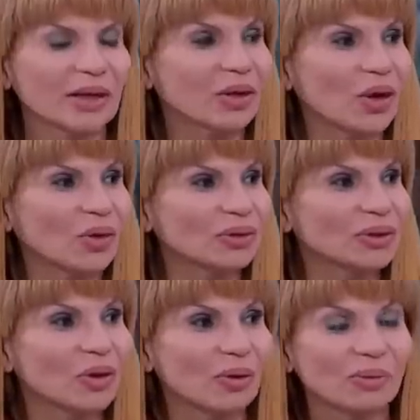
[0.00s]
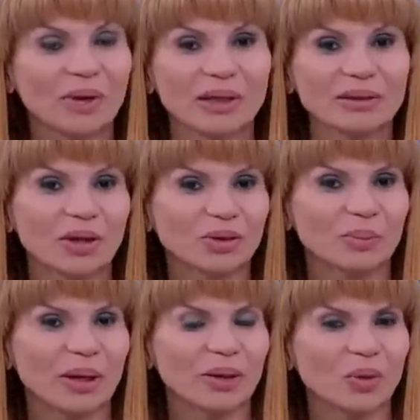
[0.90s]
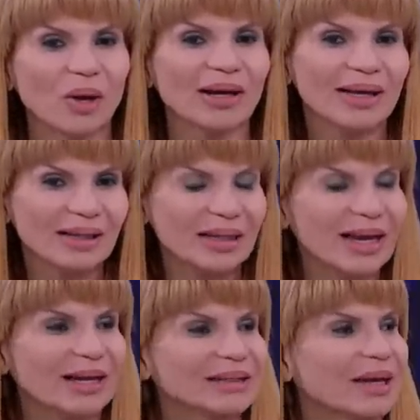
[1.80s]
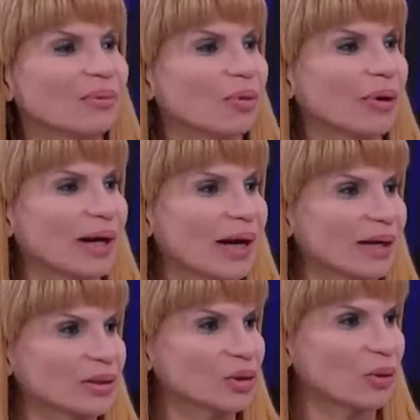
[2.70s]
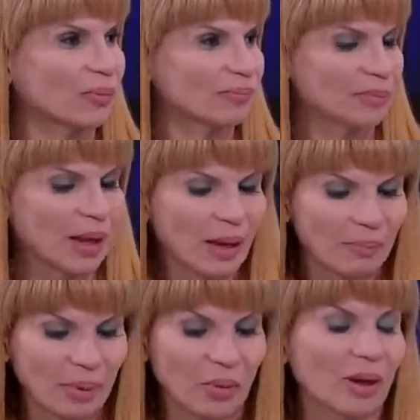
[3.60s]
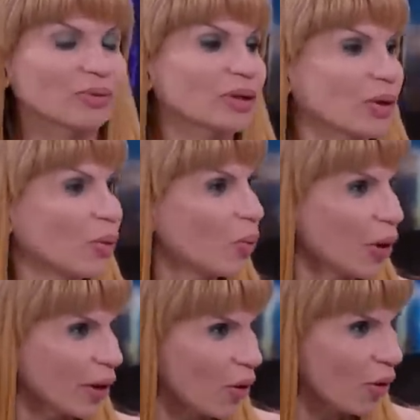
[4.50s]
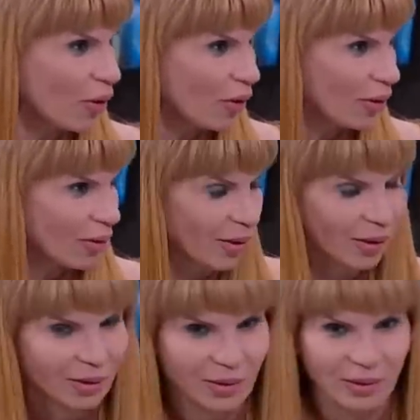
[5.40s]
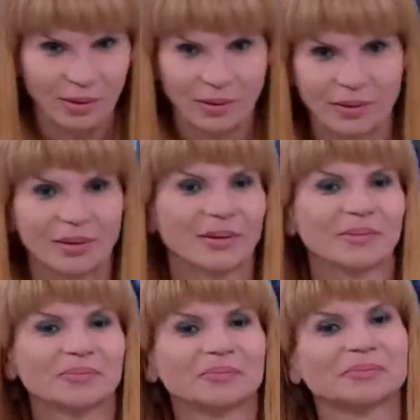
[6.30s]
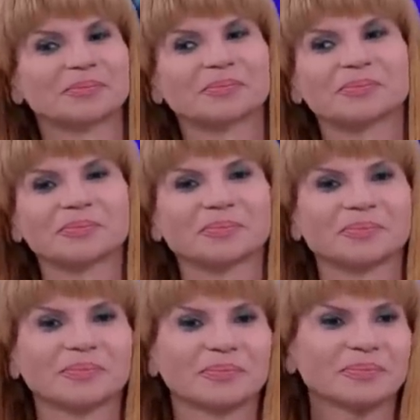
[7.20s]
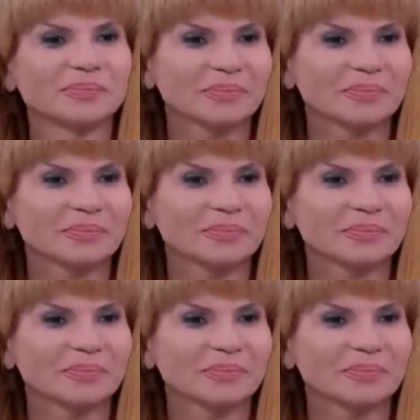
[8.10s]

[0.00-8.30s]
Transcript: de Dios, te olvidas de lo espiritual y tienes que volver a eso. Claro. Pero vamos a algo bueno. Sí, por favor. ¿Cuáles van a ser los signos zodicales que